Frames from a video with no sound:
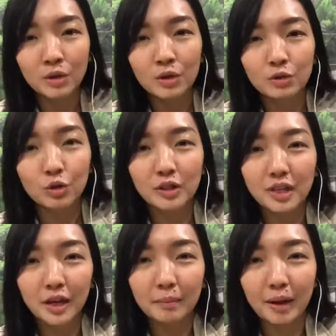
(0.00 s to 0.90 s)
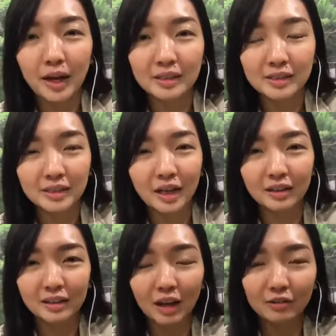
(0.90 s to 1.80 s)
所以在马来西亚
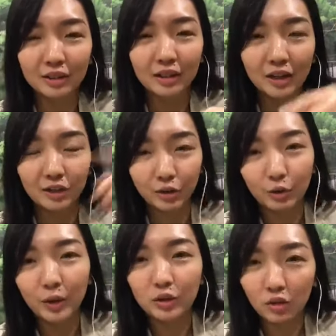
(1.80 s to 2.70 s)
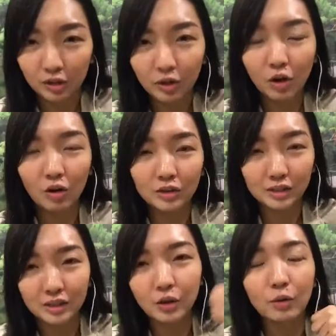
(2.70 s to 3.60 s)
很高兴，呃，有一位 doctor Kong，他
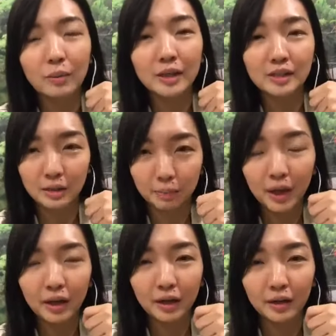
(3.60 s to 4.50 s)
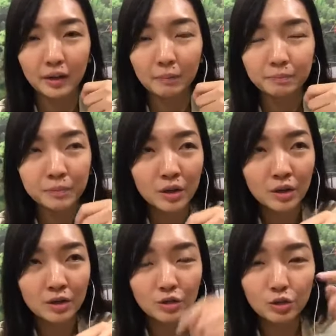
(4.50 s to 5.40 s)
是跟我们一起配合的，
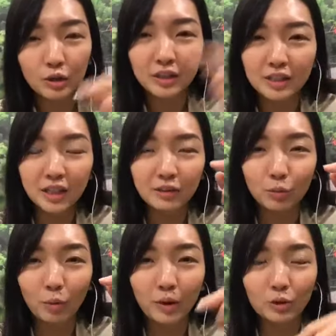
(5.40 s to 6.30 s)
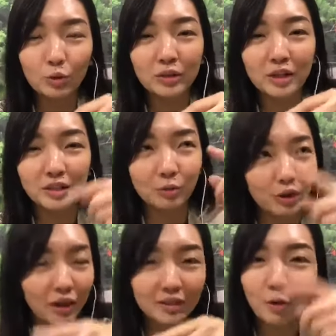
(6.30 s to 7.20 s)
就是说以前我们很多年前，
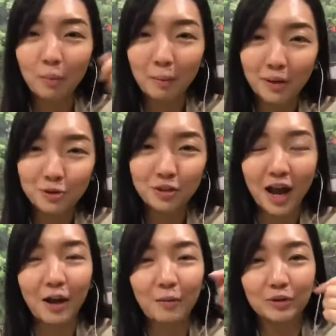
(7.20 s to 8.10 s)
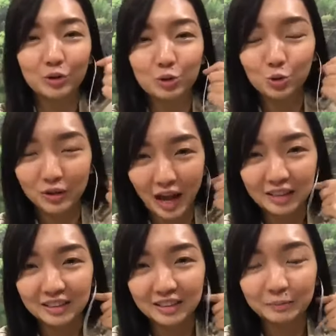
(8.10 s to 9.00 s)
我还要带我爸爸去台湾去做
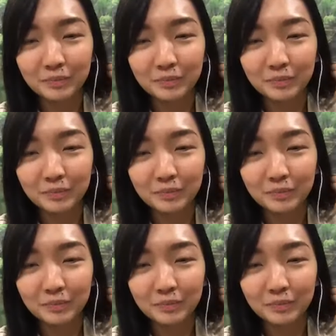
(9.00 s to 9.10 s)
牙齿，